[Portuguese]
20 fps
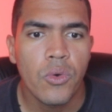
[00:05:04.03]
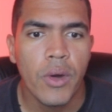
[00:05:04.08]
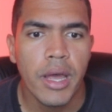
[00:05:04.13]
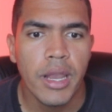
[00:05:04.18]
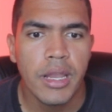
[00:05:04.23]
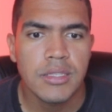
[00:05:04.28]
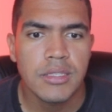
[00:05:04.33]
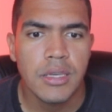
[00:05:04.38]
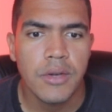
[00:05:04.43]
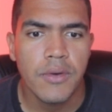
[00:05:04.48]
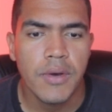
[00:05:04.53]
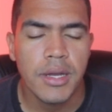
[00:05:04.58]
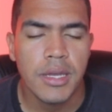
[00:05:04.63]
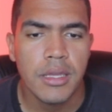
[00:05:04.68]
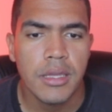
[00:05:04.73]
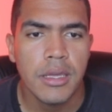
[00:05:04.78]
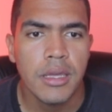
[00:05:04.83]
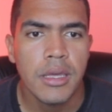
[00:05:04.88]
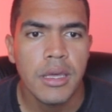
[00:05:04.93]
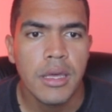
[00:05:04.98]
relação
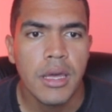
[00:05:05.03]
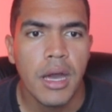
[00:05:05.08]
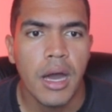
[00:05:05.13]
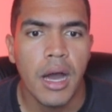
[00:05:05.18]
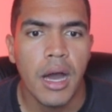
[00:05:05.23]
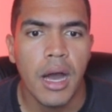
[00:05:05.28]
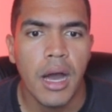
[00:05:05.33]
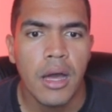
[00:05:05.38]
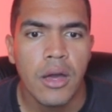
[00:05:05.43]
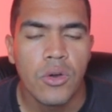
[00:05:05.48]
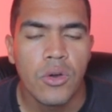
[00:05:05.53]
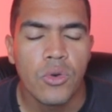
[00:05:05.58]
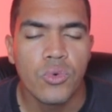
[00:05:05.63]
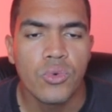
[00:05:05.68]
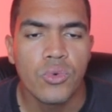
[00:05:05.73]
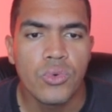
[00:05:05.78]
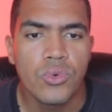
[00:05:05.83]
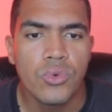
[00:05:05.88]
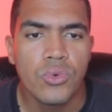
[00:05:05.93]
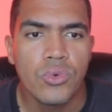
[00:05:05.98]
aqui a
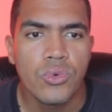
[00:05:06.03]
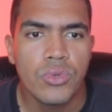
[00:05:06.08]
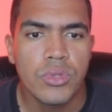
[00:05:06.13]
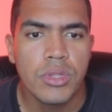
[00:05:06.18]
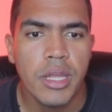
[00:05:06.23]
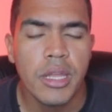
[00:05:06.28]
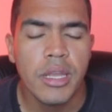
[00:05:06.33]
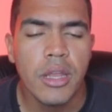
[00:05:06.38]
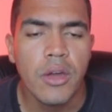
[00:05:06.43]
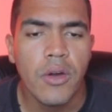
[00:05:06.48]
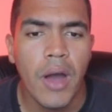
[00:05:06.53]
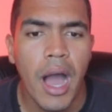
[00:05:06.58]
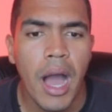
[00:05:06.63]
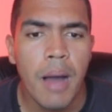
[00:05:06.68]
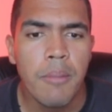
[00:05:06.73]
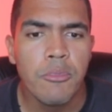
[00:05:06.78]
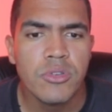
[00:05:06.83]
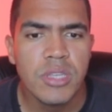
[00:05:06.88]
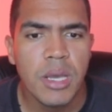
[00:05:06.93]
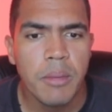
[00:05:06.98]
o Daniel
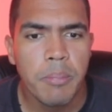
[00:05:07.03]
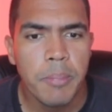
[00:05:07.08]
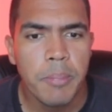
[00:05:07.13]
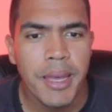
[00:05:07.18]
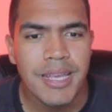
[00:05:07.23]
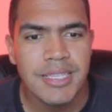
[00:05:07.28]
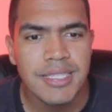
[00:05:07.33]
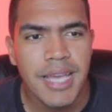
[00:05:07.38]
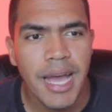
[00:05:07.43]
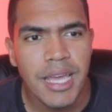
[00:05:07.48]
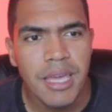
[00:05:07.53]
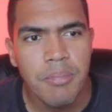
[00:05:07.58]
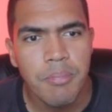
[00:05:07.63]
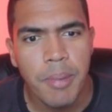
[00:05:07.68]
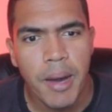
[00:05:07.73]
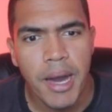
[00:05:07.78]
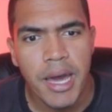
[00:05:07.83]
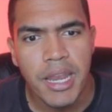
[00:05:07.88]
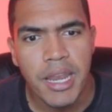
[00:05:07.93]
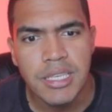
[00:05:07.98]
Amos, apesar que
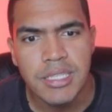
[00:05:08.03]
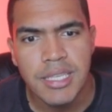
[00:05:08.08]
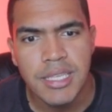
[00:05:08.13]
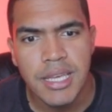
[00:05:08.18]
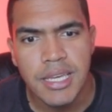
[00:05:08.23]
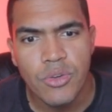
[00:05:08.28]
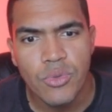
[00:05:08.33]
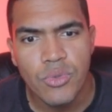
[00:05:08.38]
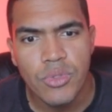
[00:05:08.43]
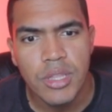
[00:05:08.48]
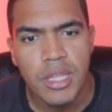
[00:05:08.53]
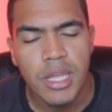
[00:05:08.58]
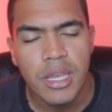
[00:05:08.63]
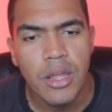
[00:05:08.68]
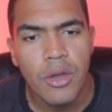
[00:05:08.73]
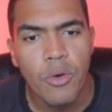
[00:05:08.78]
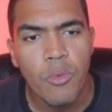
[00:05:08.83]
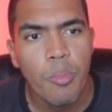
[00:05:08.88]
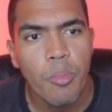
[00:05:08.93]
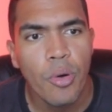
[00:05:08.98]
parece, né, que o
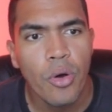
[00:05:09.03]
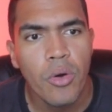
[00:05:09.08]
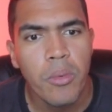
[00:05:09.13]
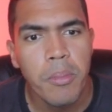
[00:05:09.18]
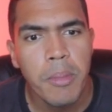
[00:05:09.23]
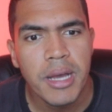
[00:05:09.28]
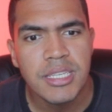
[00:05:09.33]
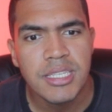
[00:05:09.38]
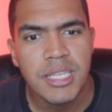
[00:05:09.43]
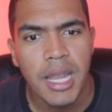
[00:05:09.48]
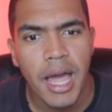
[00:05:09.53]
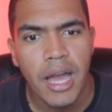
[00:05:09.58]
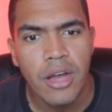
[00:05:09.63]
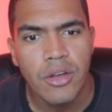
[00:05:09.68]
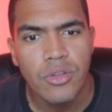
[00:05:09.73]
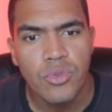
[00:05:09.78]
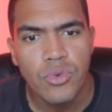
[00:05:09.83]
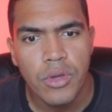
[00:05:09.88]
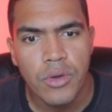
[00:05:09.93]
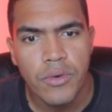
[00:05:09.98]
Daniel é um pouco mais
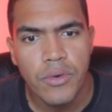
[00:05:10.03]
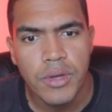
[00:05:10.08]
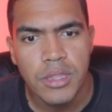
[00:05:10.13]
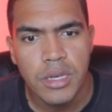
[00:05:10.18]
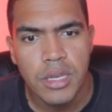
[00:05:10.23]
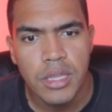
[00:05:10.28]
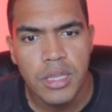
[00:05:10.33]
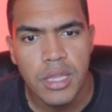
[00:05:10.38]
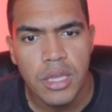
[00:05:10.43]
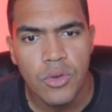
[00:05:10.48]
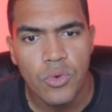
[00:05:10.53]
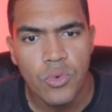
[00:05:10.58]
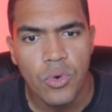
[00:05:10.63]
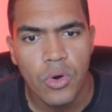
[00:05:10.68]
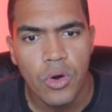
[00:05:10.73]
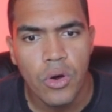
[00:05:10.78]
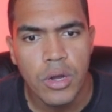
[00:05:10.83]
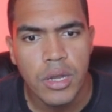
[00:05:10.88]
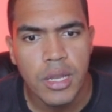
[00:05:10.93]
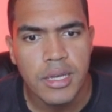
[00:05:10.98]
largo do que o Andrei Deyu,
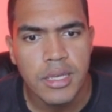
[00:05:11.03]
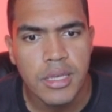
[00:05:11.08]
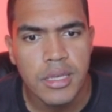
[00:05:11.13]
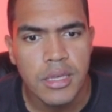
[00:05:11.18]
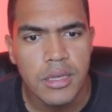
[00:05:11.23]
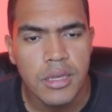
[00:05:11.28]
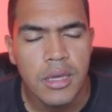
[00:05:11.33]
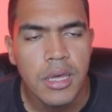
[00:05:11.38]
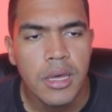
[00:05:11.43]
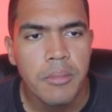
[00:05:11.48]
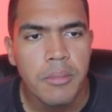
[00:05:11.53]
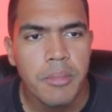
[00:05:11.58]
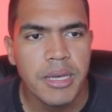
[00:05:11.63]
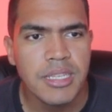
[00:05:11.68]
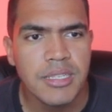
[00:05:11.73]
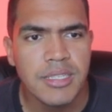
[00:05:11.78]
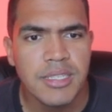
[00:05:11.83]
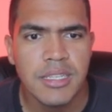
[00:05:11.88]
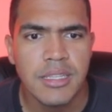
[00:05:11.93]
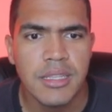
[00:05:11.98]
olha aqui,
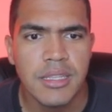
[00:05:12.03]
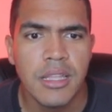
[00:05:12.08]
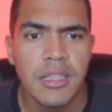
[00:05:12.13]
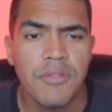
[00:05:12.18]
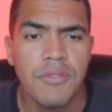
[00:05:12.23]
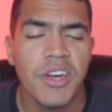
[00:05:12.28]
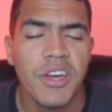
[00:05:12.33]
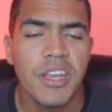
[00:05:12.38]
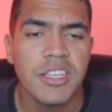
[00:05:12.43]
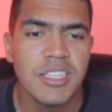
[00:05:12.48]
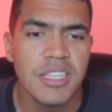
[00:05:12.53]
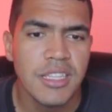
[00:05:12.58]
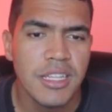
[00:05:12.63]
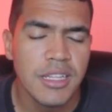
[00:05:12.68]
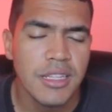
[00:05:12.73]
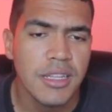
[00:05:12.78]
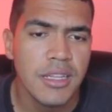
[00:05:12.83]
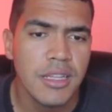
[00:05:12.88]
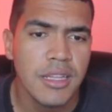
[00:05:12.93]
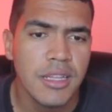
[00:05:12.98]
mas assim, tem diferença
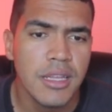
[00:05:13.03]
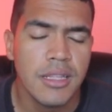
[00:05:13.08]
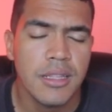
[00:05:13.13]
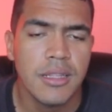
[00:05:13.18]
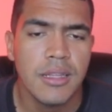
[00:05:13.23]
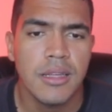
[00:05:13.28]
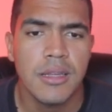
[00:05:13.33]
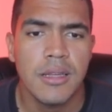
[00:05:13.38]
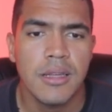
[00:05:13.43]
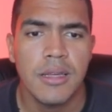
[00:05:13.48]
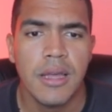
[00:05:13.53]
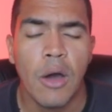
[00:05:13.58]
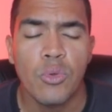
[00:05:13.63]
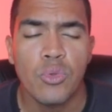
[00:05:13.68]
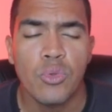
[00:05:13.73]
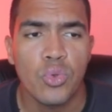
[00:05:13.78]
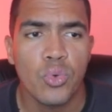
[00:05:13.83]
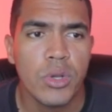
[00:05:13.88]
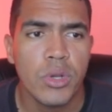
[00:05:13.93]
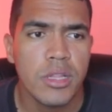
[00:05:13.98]
de, de, de
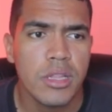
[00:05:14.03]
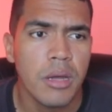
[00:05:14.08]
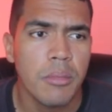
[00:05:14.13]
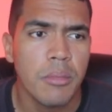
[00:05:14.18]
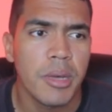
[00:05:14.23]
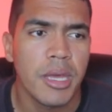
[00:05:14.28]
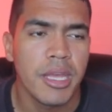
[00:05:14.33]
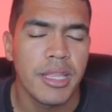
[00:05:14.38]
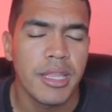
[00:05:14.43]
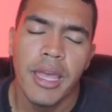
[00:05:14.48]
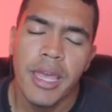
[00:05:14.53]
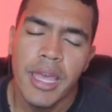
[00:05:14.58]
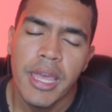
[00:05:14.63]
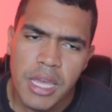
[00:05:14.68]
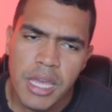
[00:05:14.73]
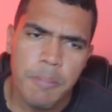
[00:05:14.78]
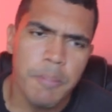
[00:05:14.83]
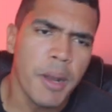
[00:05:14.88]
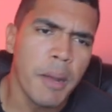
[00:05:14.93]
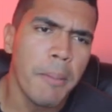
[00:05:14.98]
altura também, também, né?
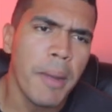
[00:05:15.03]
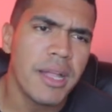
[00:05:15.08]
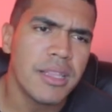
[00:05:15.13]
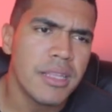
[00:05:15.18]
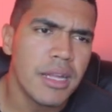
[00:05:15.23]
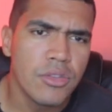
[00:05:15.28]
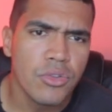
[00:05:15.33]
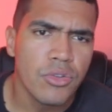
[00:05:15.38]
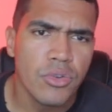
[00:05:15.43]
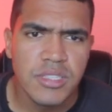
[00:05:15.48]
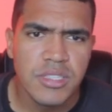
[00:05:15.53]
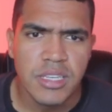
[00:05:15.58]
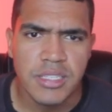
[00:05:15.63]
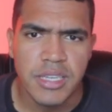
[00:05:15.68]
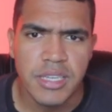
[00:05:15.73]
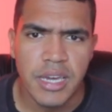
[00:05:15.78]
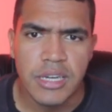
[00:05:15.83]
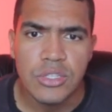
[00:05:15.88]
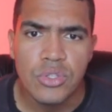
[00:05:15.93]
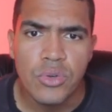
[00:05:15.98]
E para matar todas
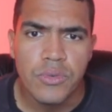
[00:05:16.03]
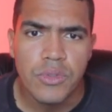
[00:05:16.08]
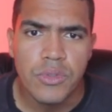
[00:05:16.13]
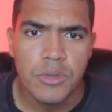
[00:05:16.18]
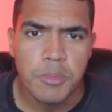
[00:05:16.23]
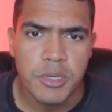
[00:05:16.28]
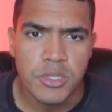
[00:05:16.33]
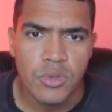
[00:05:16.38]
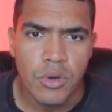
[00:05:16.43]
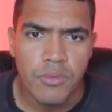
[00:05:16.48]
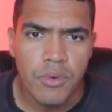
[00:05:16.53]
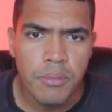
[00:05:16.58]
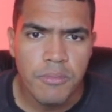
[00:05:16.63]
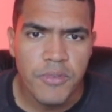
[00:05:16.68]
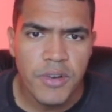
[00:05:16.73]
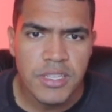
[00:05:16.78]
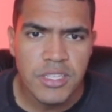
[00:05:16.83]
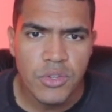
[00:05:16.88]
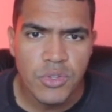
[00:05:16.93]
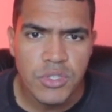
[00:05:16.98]
essas dúvidas, pessoal, vamos
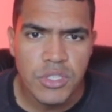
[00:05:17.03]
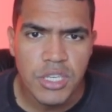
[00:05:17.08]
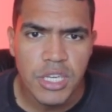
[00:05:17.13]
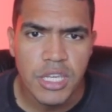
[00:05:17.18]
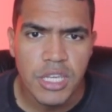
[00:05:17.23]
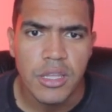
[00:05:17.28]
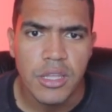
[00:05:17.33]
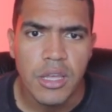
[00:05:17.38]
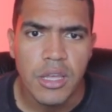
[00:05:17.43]
fazer o seguinte.